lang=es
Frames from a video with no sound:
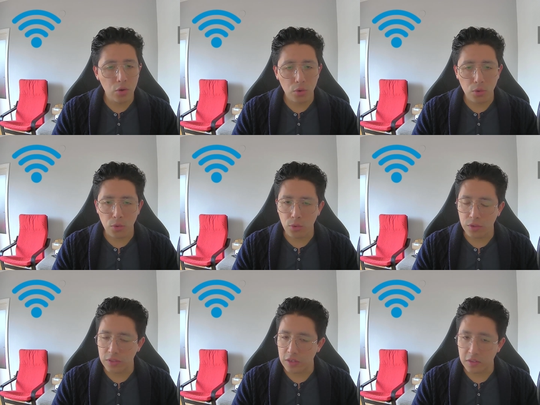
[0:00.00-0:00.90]
o
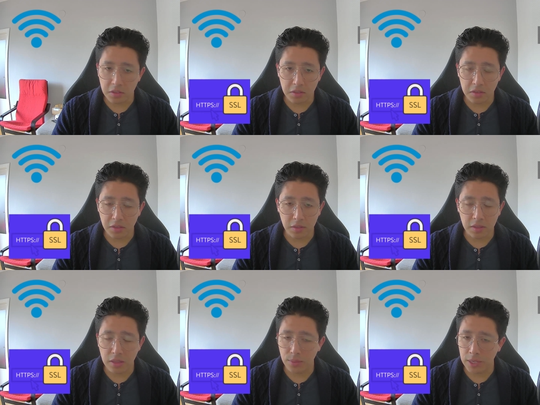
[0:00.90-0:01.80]
estás en el Internet
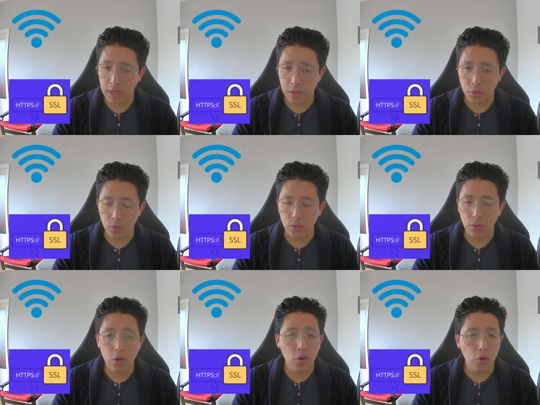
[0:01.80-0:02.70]
navegando
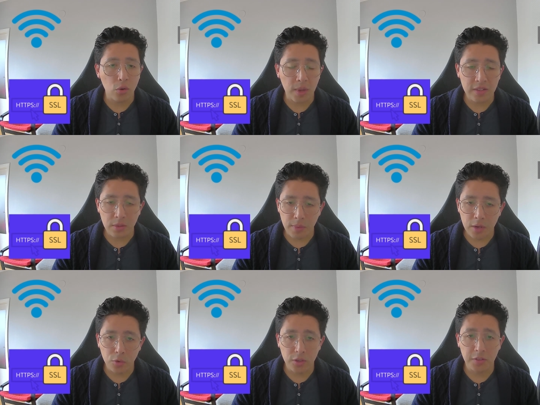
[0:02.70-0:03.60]
o vas al
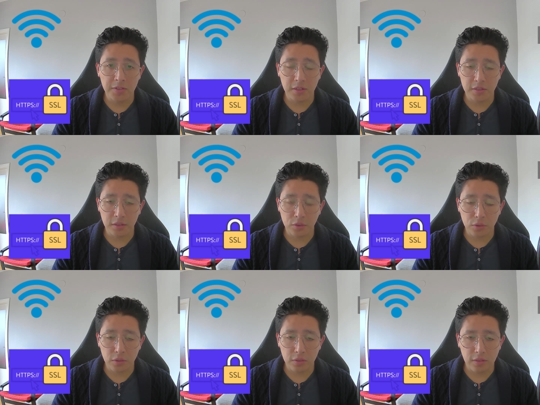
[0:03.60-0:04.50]
banco y haces
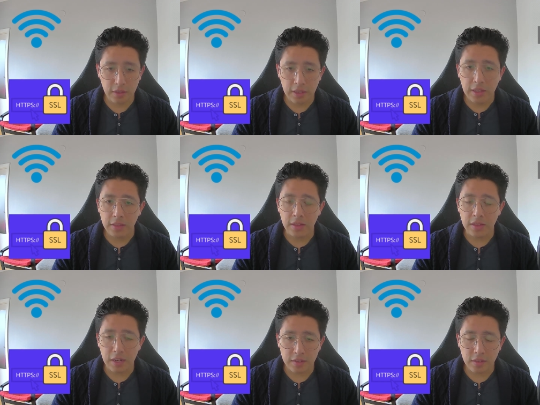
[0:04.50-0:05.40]
transacciones,
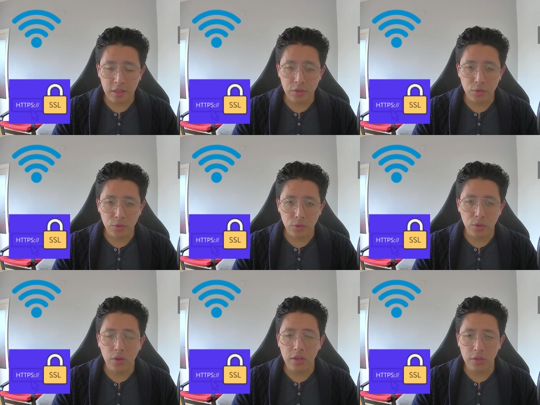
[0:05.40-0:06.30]
detrás de eso
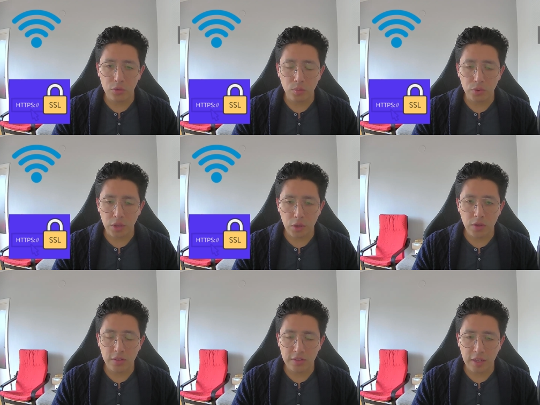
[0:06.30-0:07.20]
las
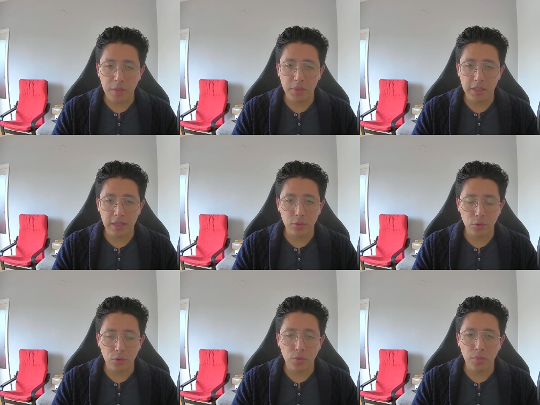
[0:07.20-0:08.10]
computadoras están
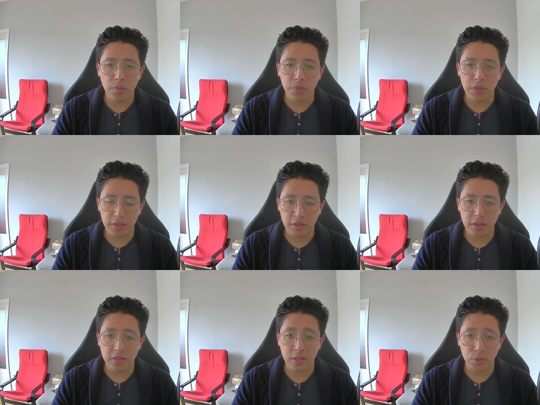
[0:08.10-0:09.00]
aplicando
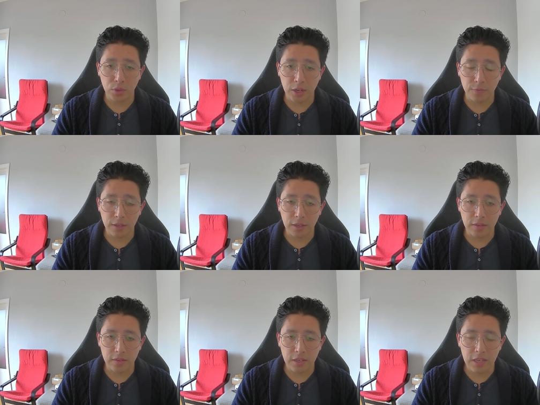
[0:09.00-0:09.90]
técnicas criptográficas.